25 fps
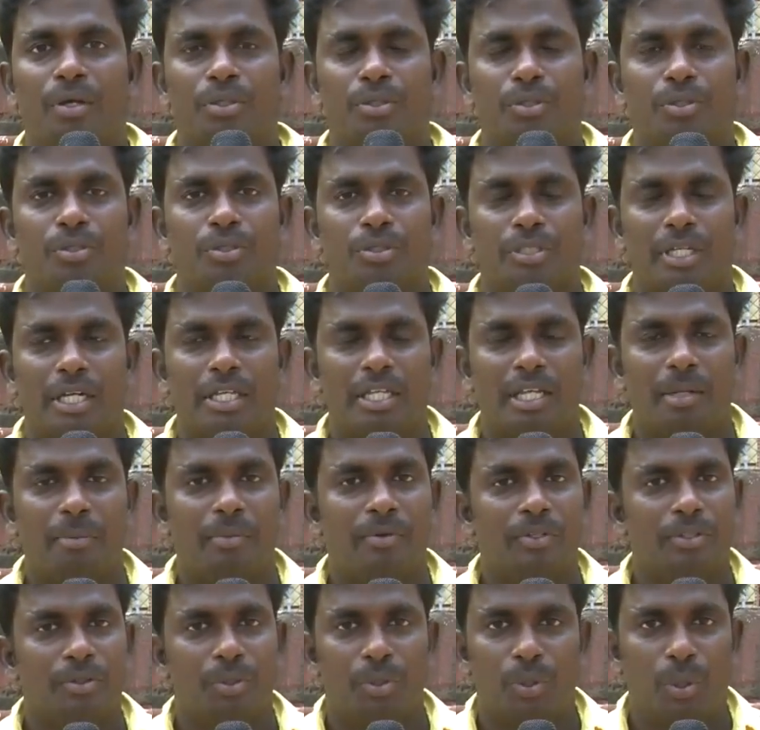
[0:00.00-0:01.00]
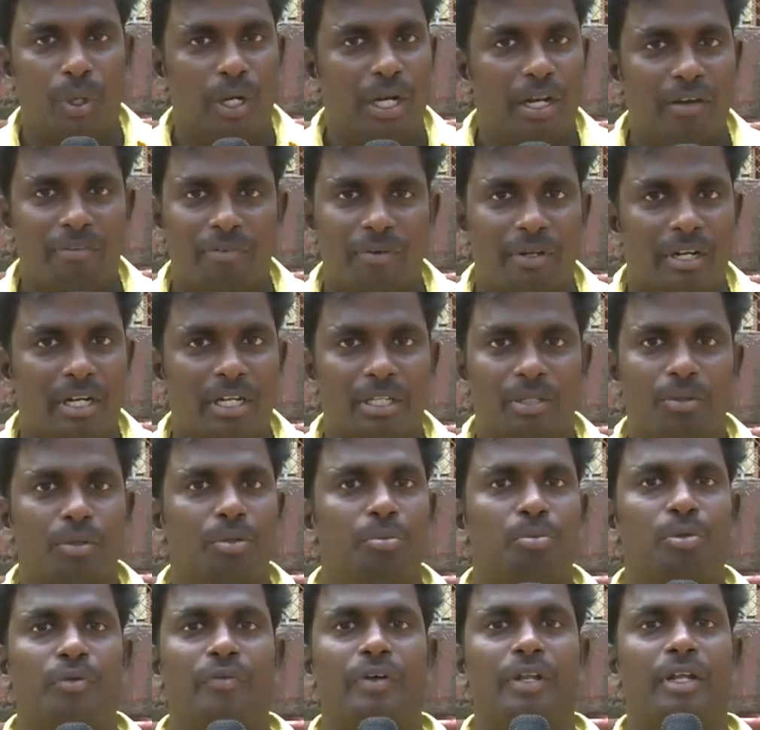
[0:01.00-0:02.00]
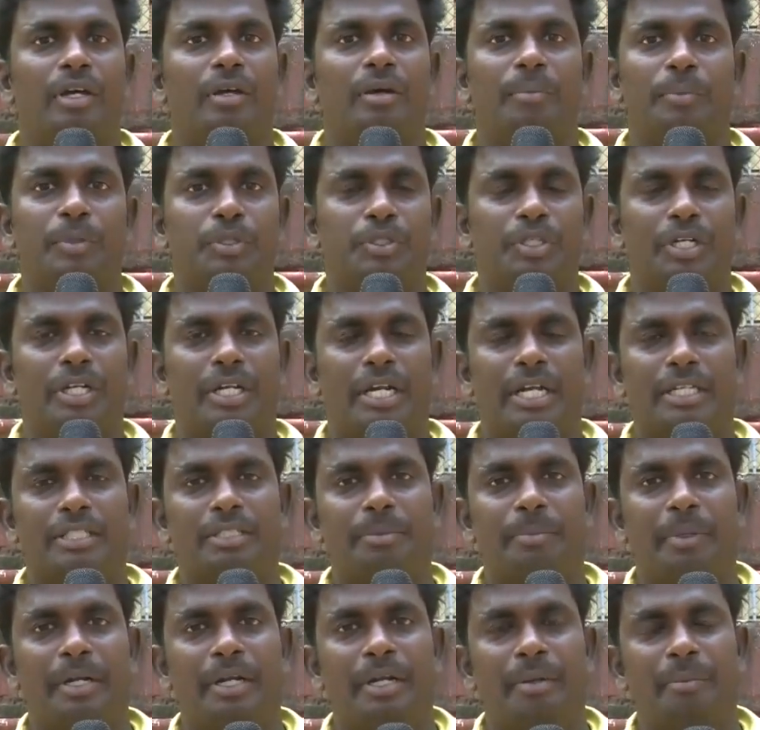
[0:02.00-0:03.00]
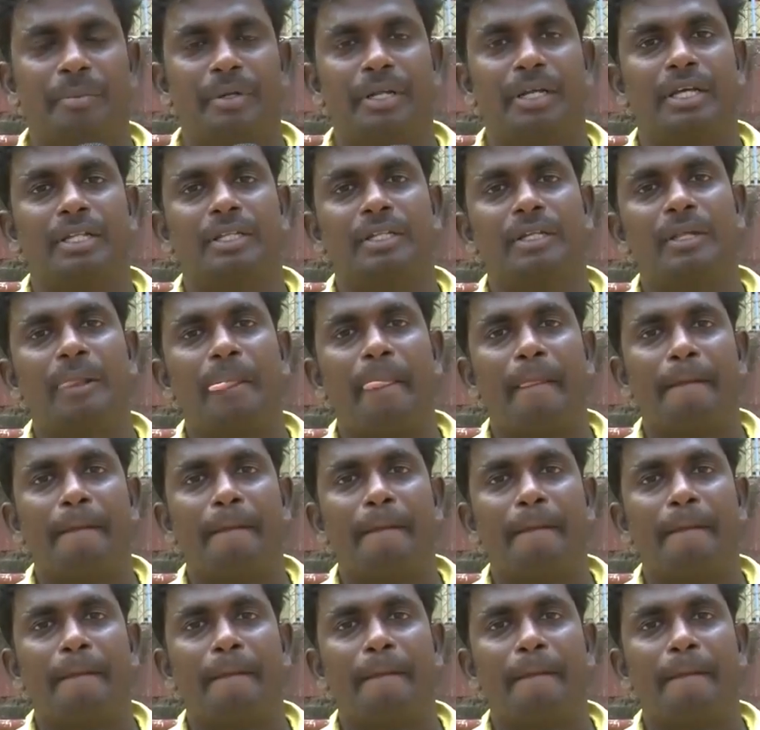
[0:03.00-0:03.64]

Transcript: ஸோ சாதாரணமாக வந்து ஒரு கொரியோகிராஃப்ன்றது ஒரு மூவியில் ஆப்பர்ச்சுனிட்டி கிடச்சி பண்ணிட முடியாது